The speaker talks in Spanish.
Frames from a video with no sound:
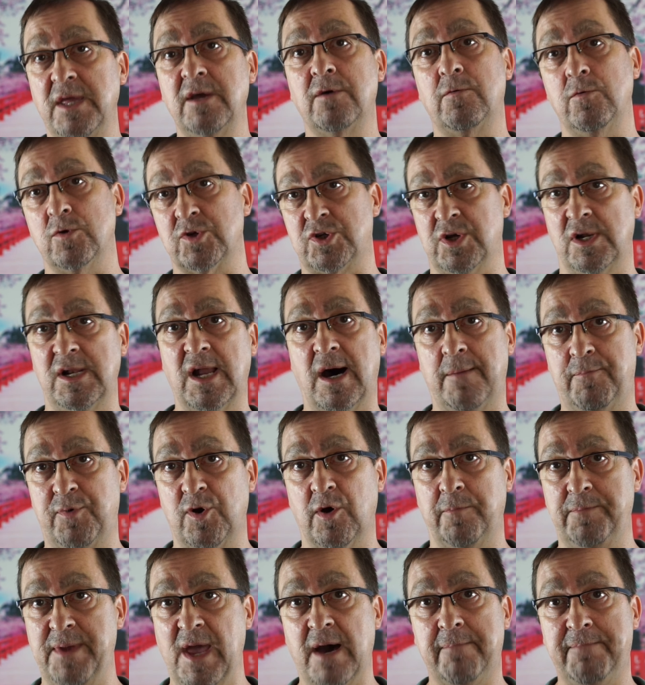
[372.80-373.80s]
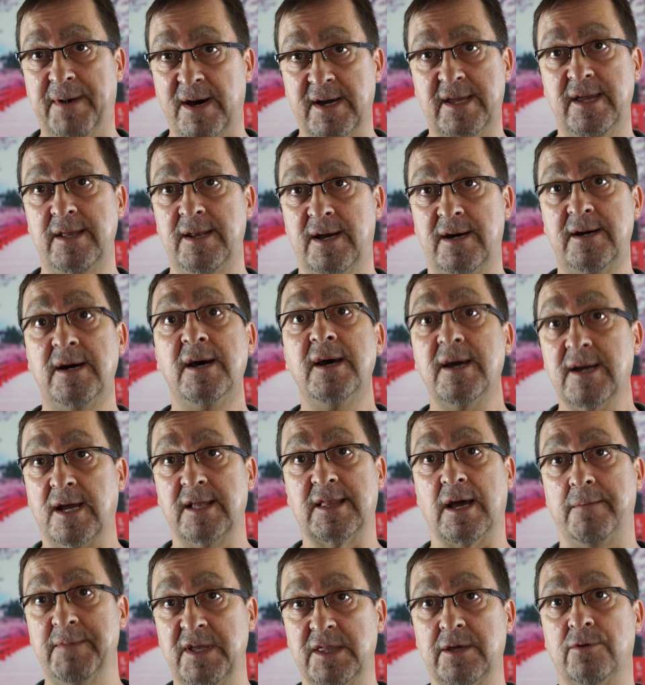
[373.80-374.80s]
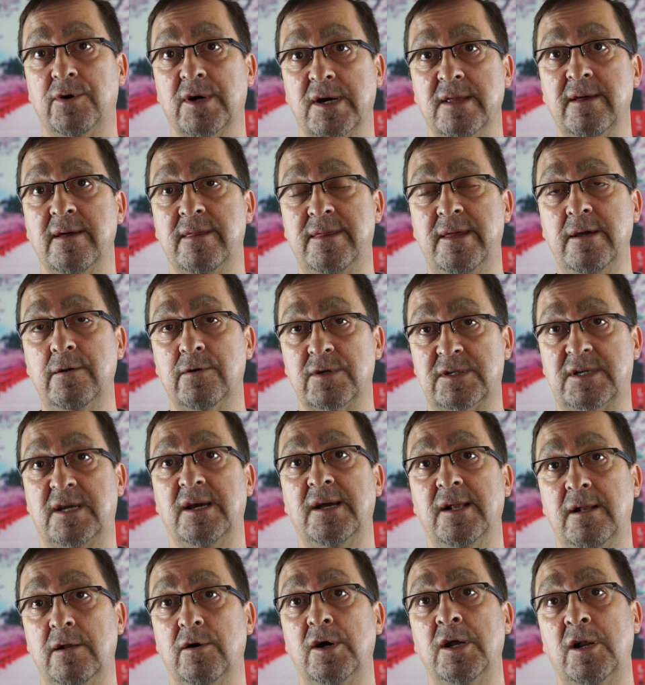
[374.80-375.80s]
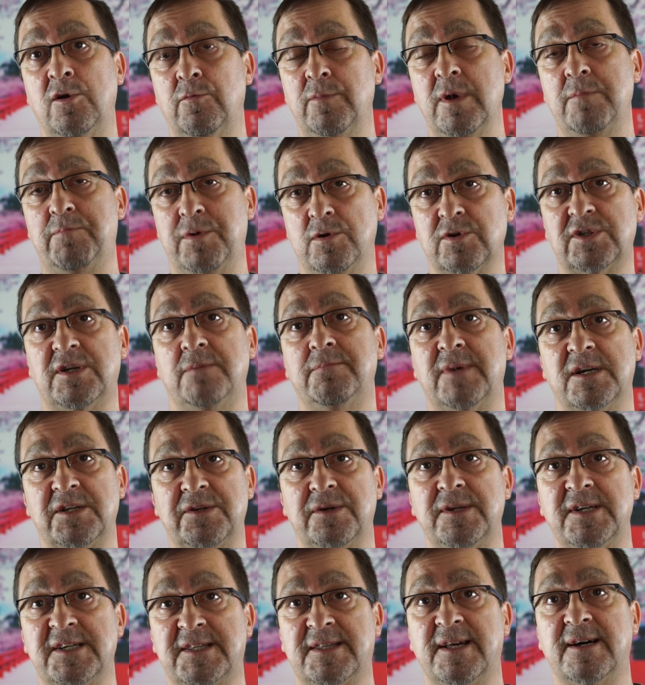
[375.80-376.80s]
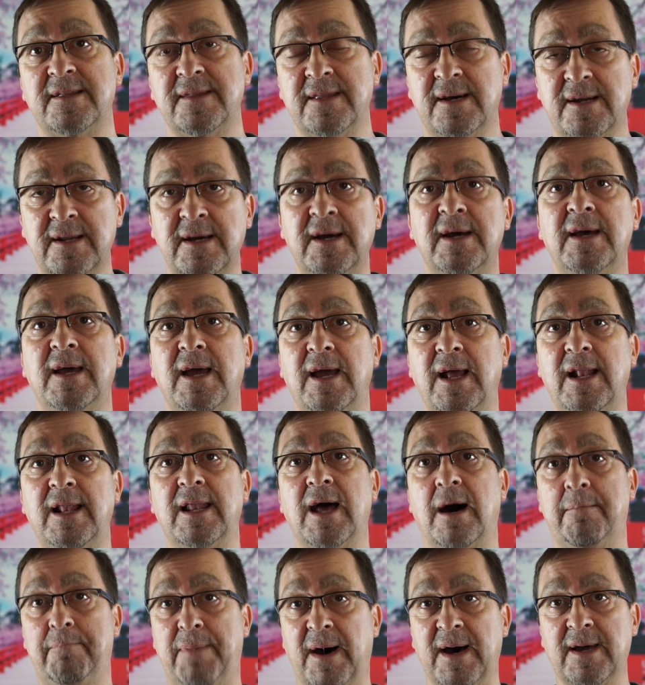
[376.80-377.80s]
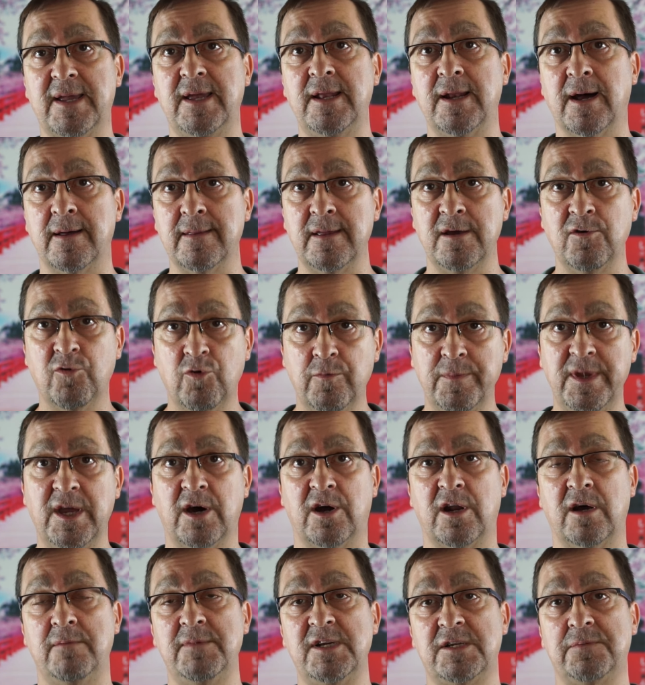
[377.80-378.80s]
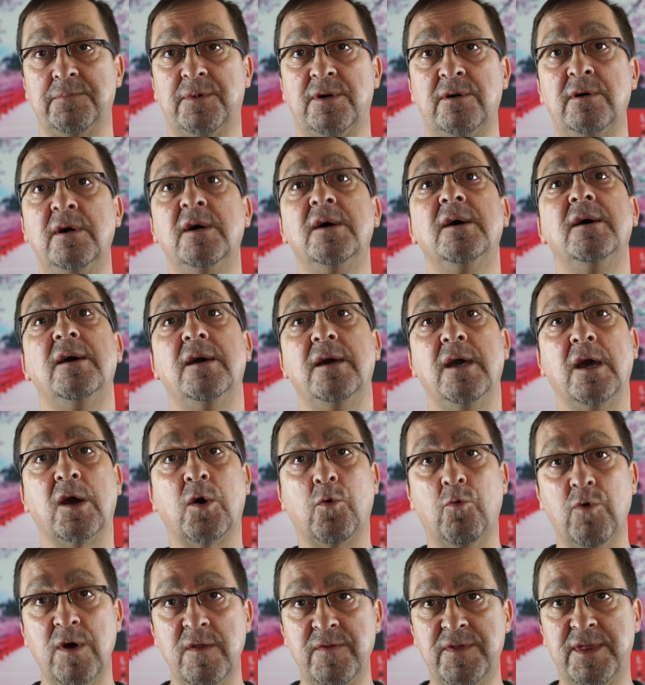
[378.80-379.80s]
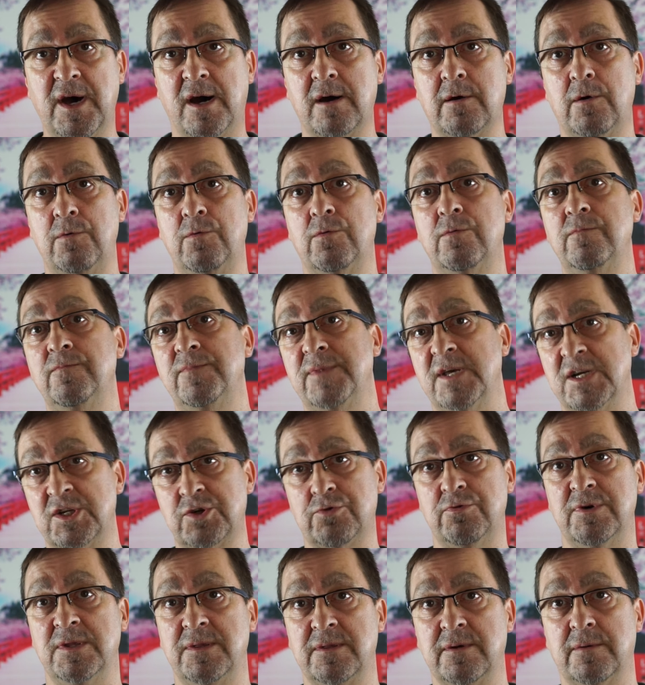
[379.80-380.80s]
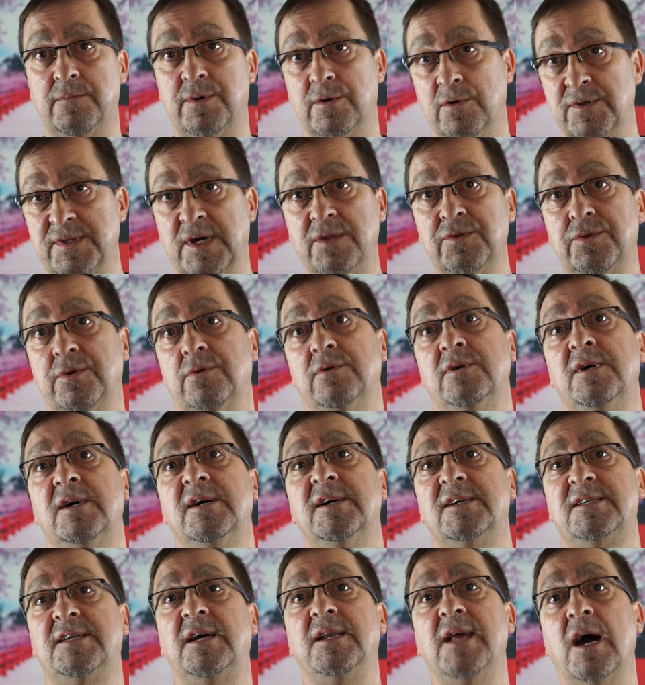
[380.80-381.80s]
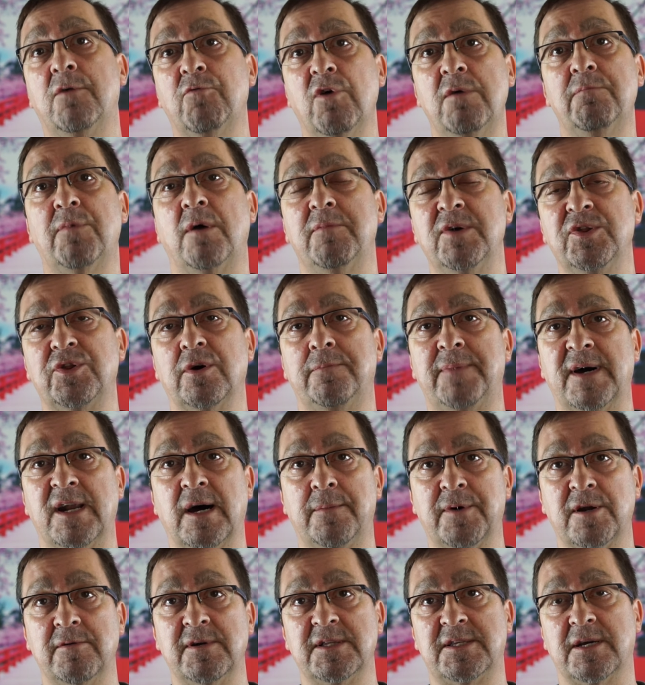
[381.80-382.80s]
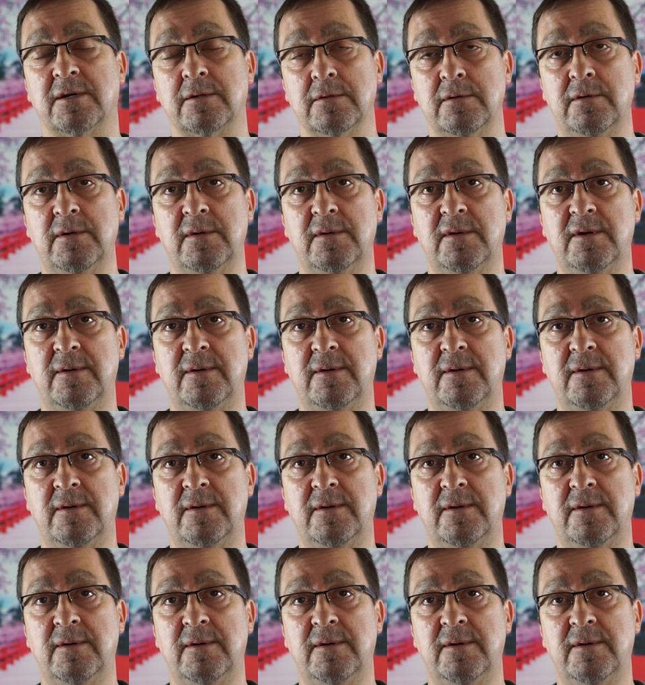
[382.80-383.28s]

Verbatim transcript: incluso en la propia página, que también tengo que deciros que el, UMI Plus en versión estándar, en la página de UMI ahora mismo eh, cuenta con un descuento, por lo tanto sería un buen momento para aprovecharlo.